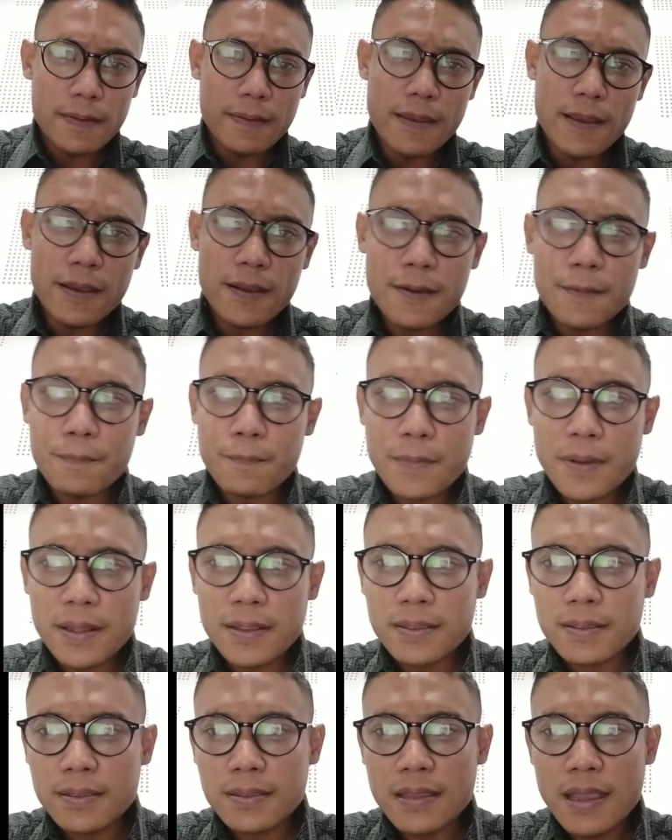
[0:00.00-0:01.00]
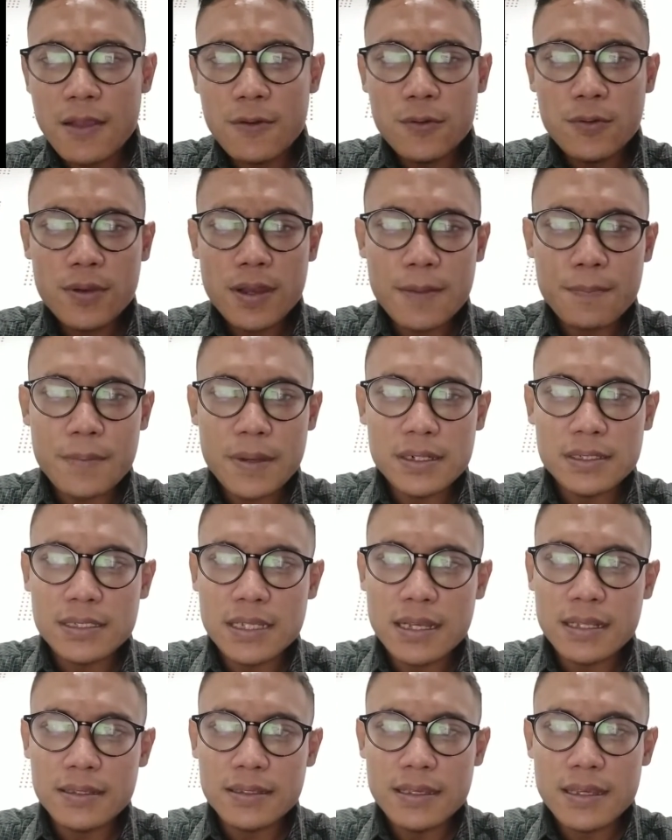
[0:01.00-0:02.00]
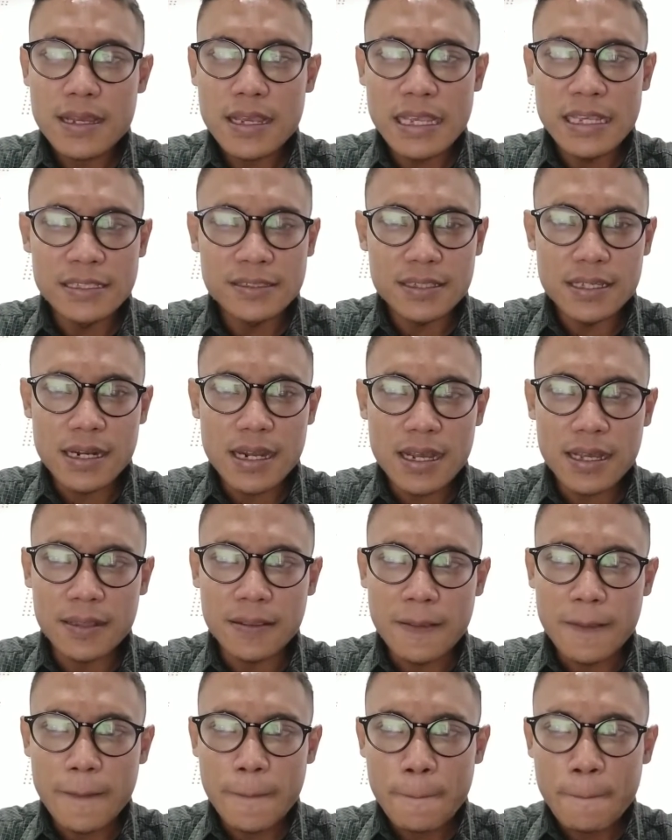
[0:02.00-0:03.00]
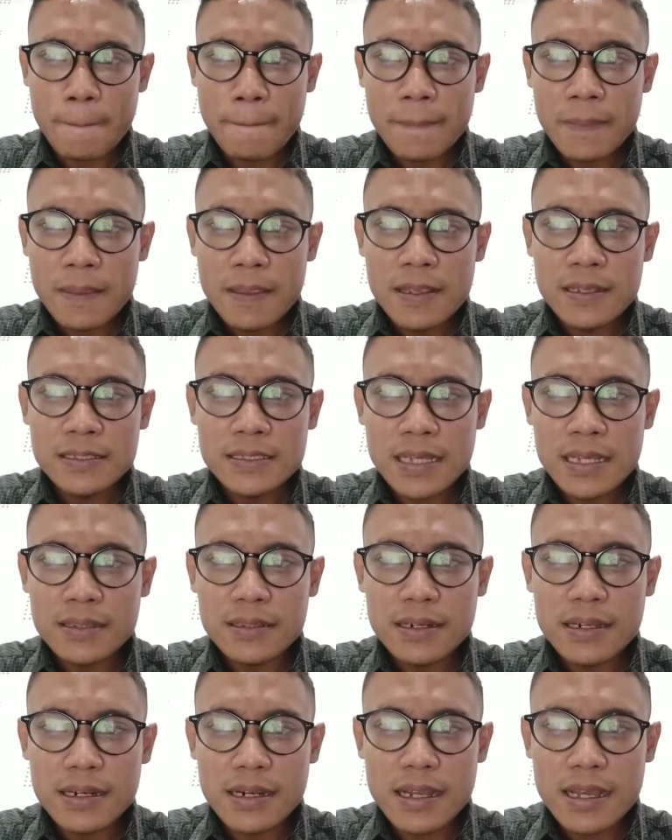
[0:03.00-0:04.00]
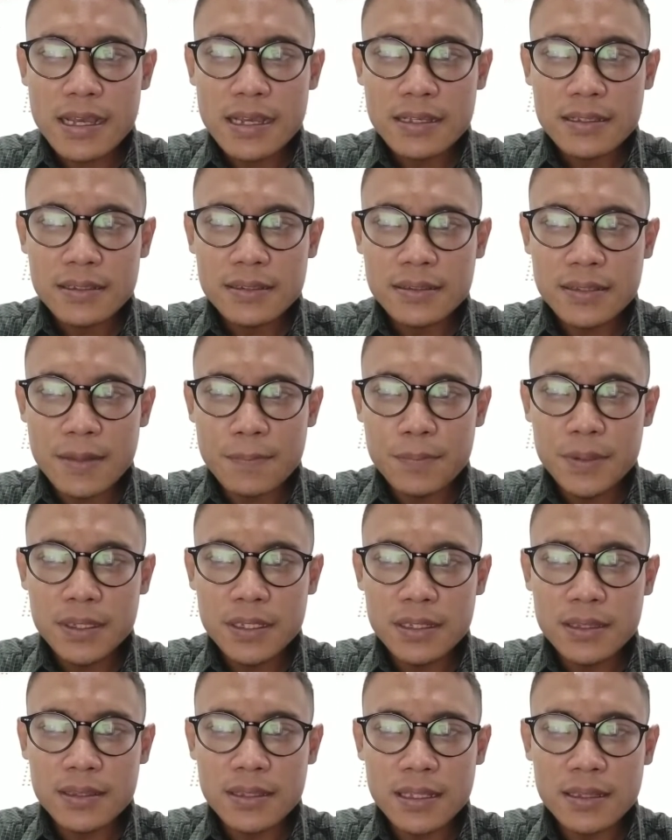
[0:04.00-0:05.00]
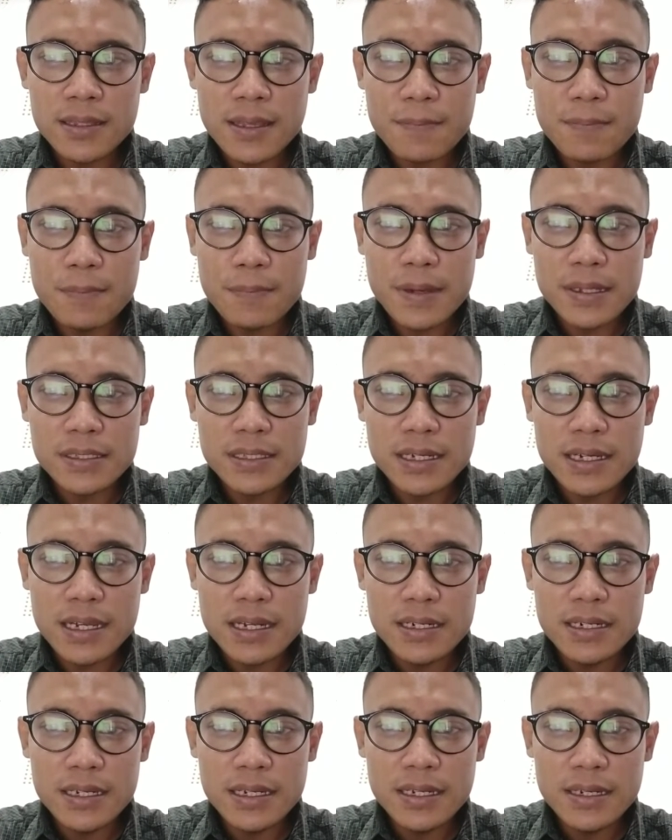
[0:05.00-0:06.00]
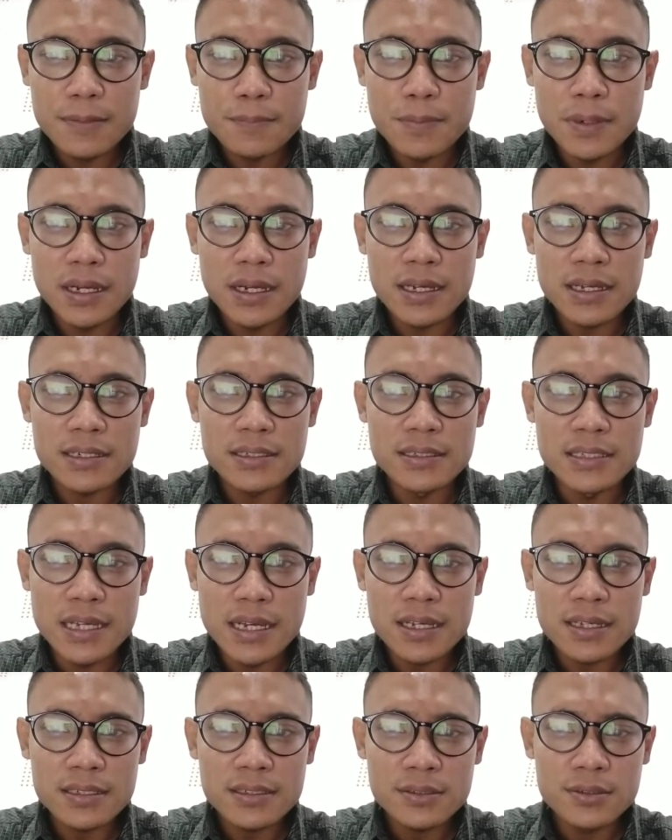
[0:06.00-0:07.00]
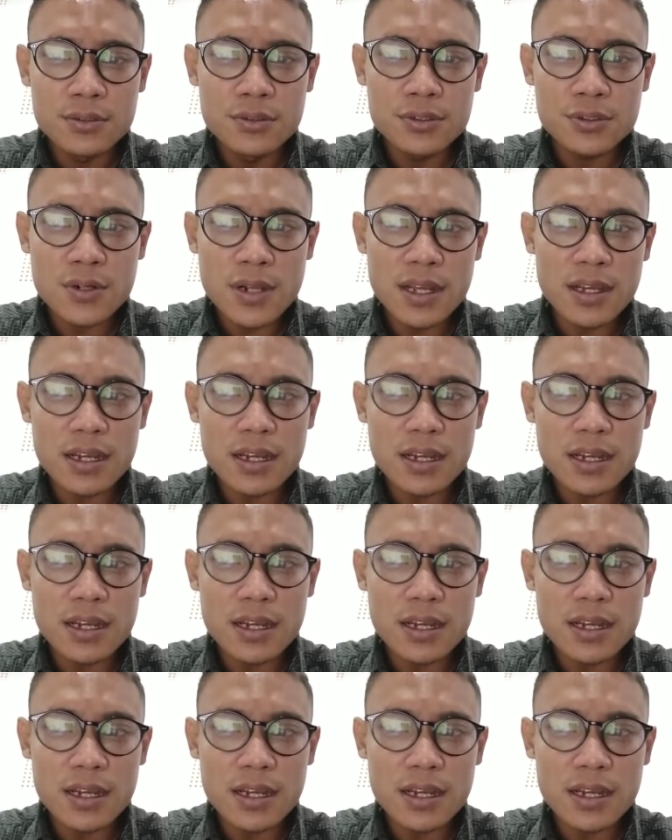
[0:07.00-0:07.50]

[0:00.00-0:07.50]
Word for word: Yang keempat, tahu kapan saatnya istirahat. Saat lelah, tapi tetap memasakkan diri bekerja, justru